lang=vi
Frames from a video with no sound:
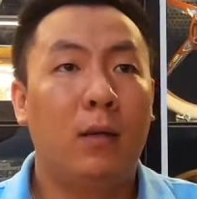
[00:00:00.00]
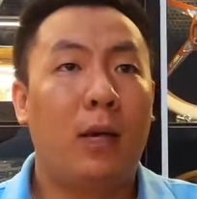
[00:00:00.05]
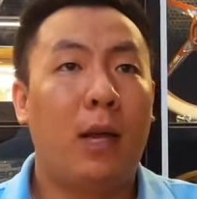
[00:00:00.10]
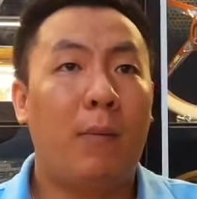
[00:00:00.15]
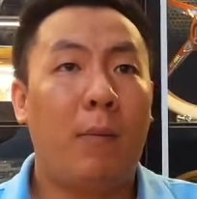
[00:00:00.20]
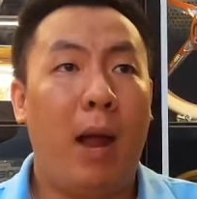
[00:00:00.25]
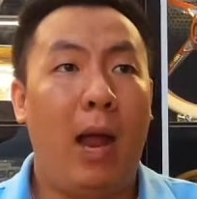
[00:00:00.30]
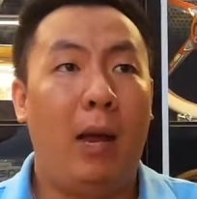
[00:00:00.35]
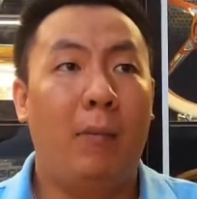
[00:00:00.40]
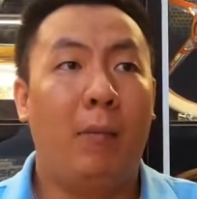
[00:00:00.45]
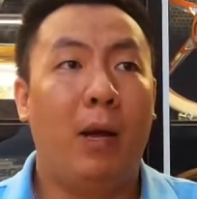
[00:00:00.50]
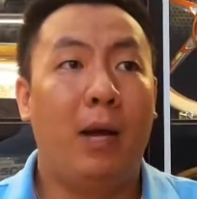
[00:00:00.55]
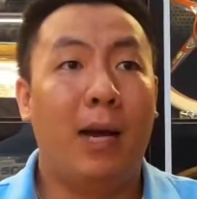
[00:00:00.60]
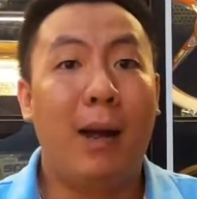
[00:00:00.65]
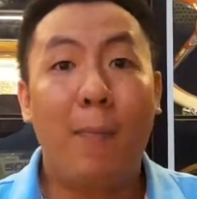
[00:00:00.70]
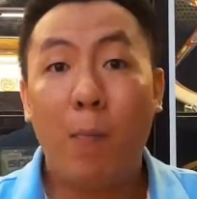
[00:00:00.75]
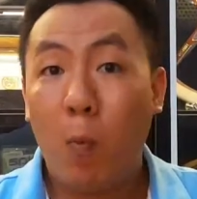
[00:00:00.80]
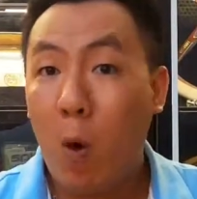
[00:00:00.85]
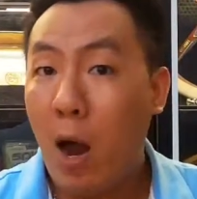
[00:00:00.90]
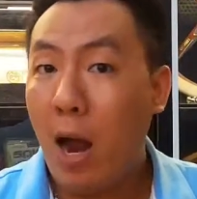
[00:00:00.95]
các bạn mà
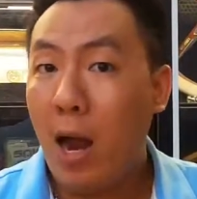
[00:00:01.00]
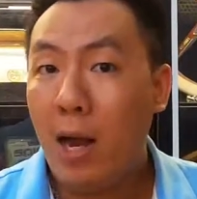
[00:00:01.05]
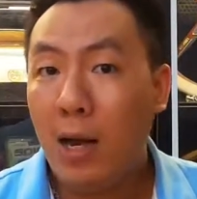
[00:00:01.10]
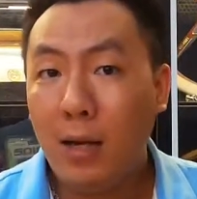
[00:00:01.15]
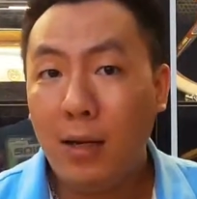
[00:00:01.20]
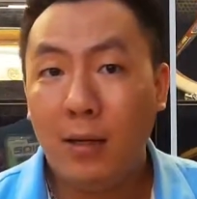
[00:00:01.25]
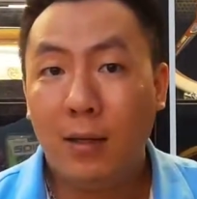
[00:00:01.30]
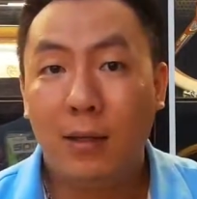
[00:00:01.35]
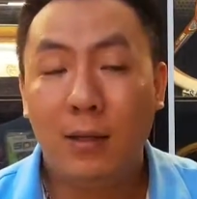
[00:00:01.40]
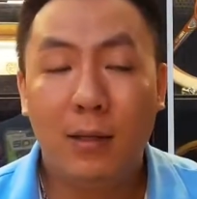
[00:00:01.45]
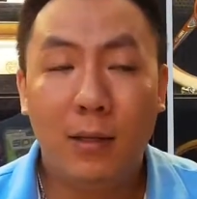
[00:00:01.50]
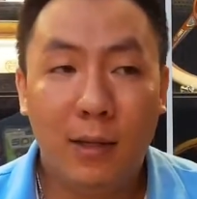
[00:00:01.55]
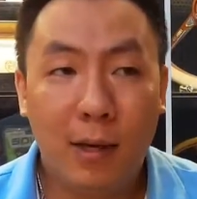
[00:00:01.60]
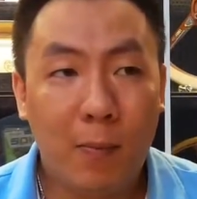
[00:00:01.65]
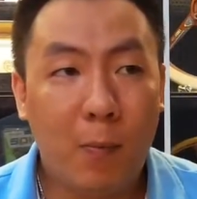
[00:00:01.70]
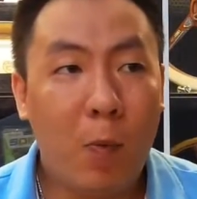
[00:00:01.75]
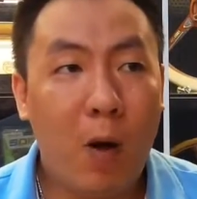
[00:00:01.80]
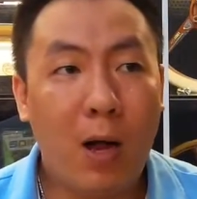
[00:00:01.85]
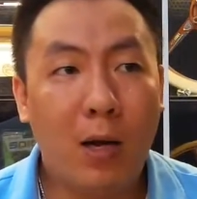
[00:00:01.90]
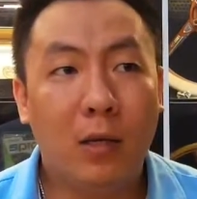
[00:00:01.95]
gấp
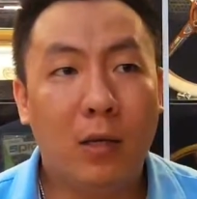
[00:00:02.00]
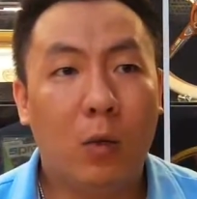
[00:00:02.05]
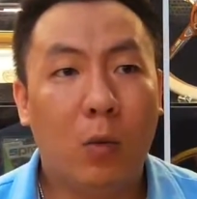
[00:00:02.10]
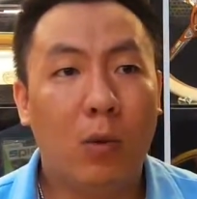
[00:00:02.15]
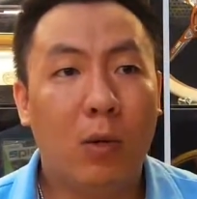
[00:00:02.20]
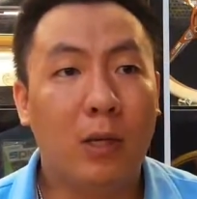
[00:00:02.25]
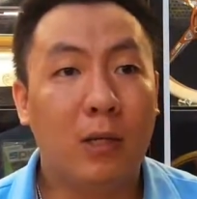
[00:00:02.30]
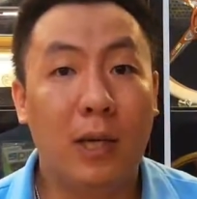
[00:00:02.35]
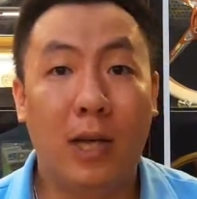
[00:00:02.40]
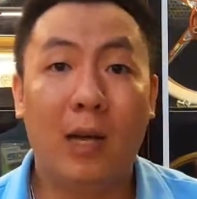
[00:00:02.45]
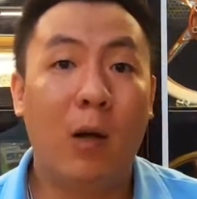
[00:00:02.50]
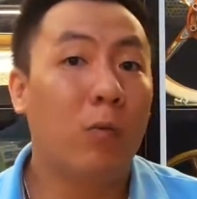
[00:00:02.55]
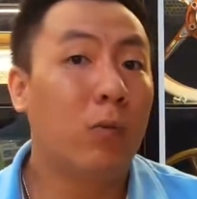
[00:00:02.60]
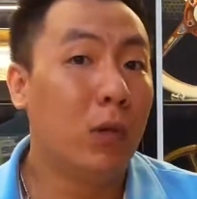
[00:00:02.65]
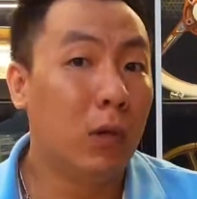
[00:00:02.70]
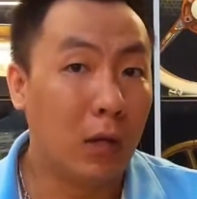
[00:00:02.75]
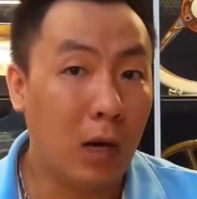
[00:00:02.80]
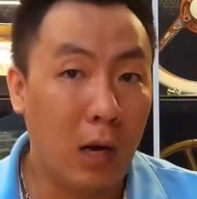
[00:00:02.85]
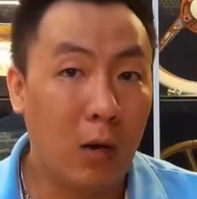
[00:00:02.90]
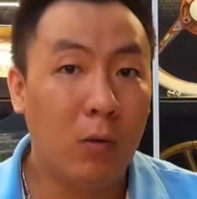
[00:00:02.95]
quá thì cũng sẽ không
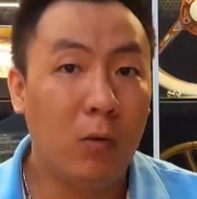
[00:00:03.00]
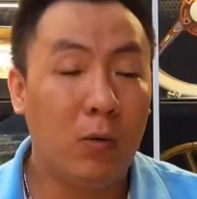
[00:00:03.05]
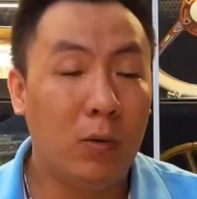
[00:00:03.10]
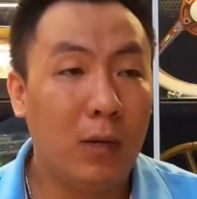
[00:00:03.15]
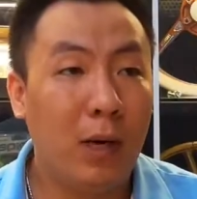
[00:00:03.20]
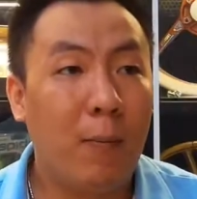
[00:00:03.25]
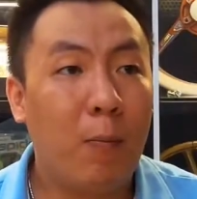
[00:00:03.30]
được đâu,